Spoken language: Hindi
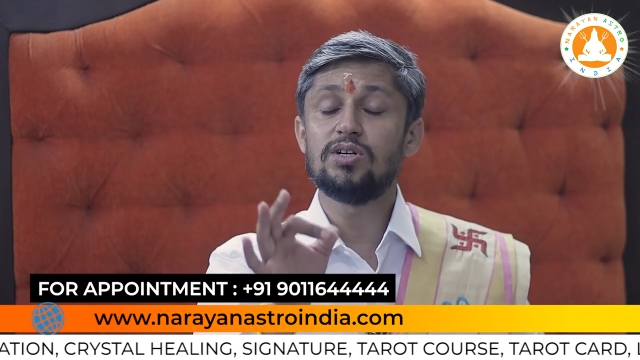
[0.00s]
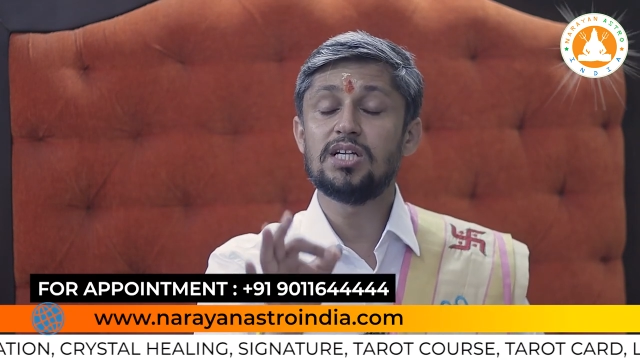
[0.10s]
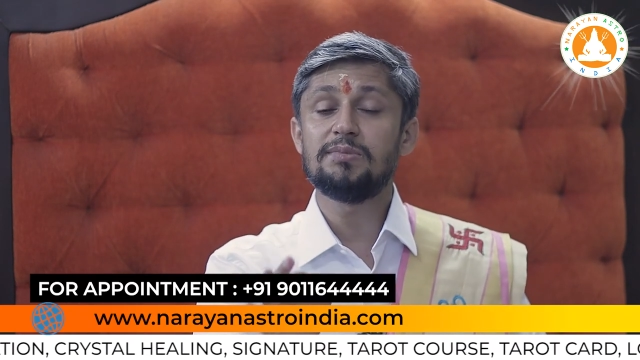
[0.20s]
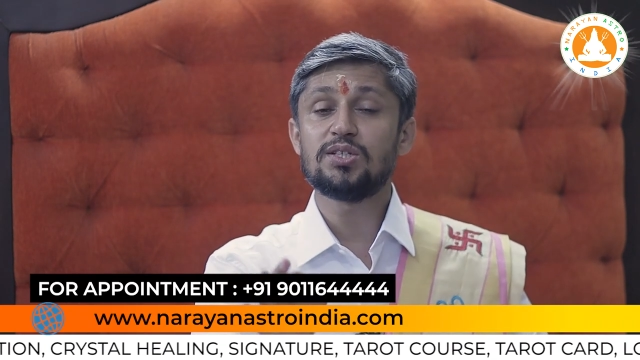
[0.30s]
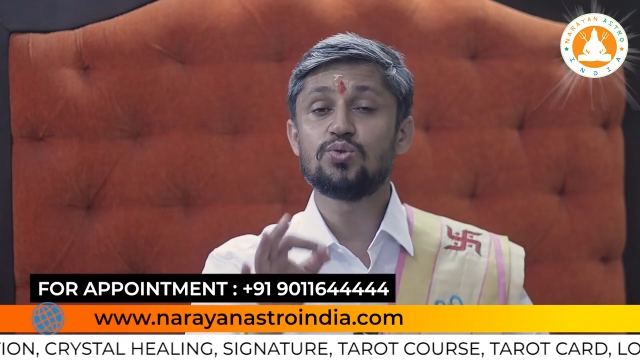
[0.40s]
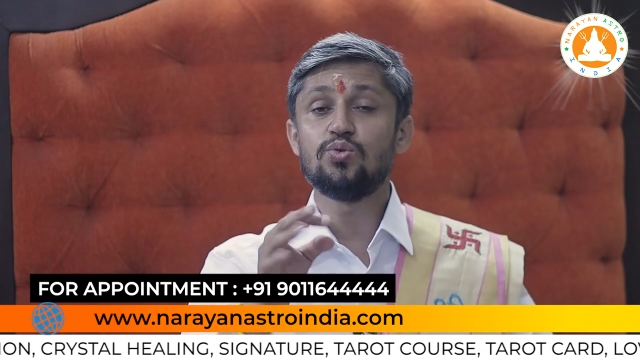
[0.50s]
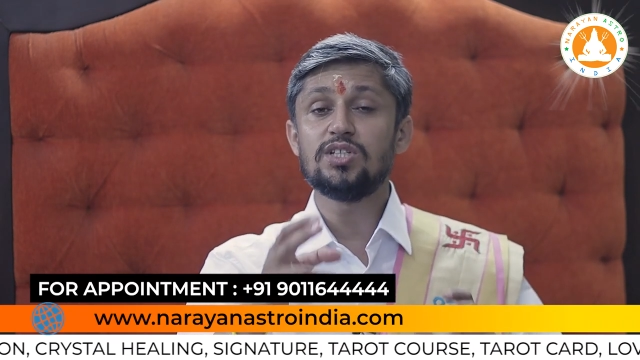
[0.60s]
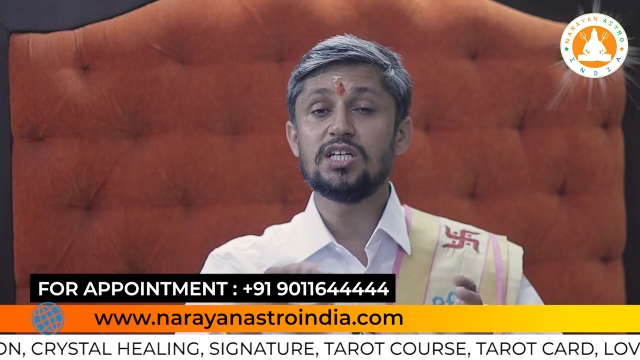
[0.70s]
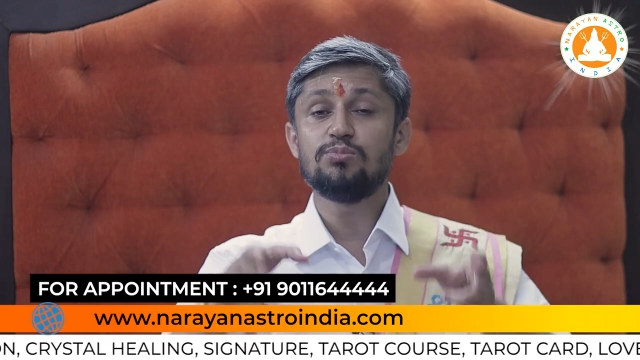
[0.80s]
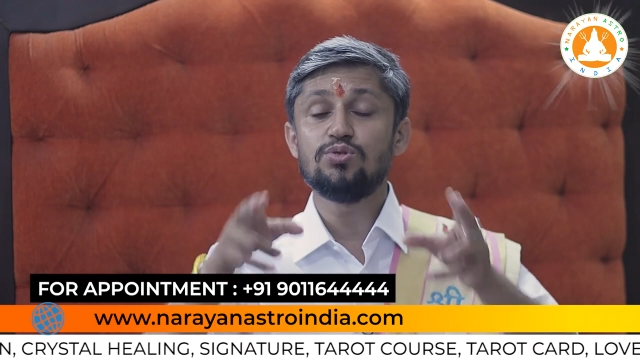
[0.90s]
कुंडली में
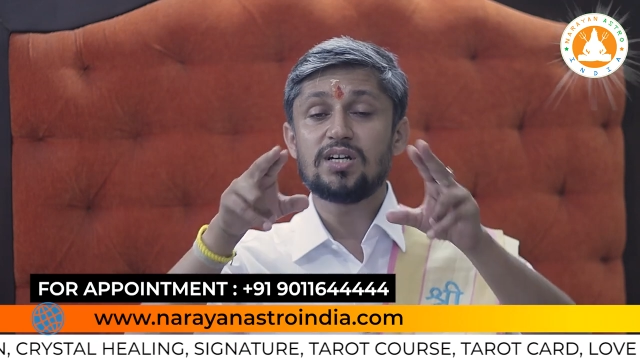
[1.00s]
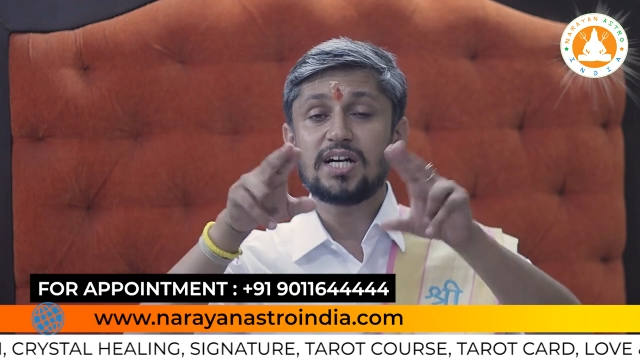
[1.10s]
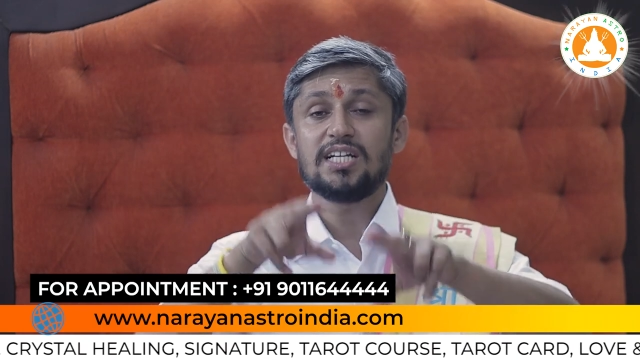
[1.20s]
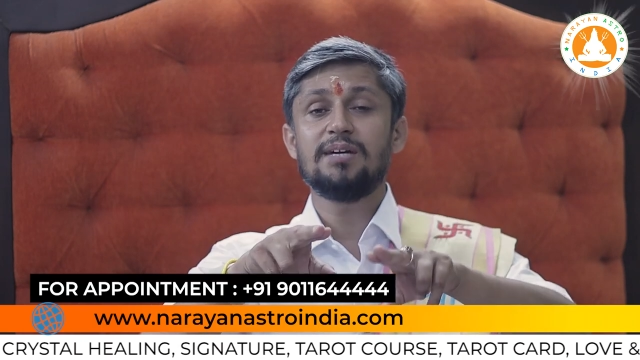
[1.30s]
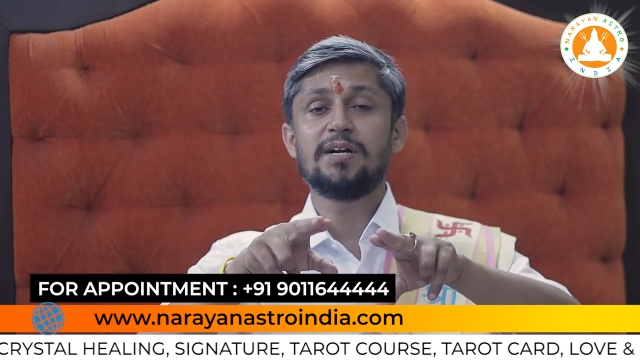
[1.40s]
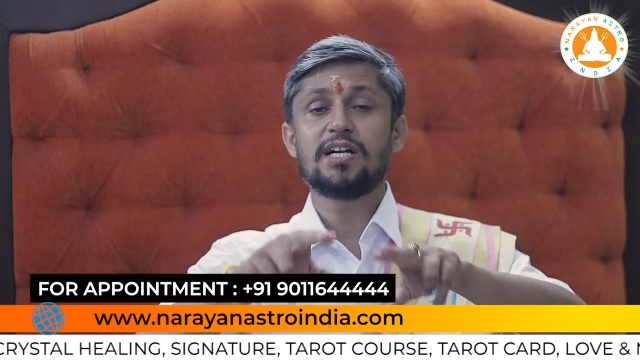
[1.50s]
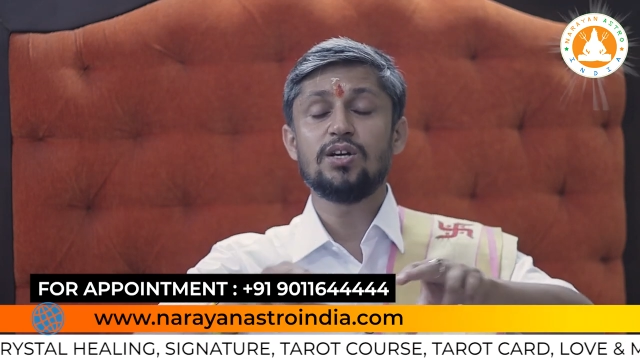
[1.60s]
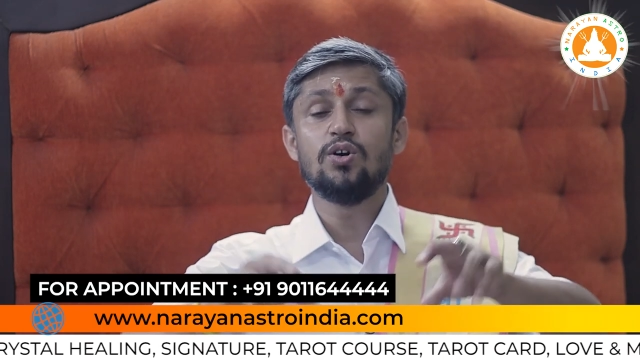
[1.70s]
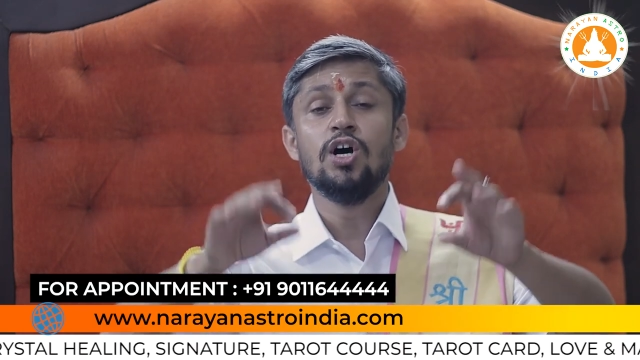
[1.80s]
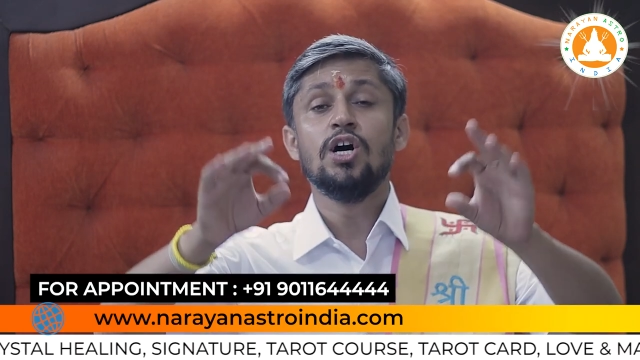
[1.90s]
सूर्य बुद्ध इकट्ठे
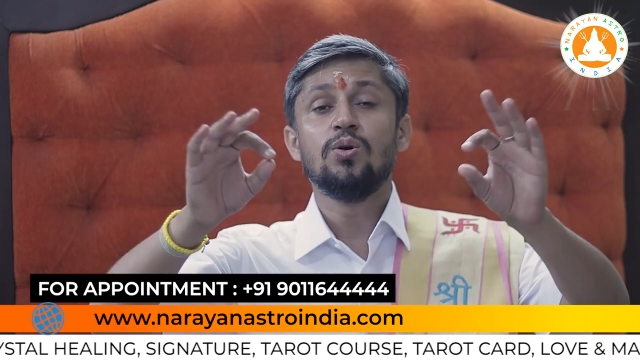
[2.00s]
बैठे हो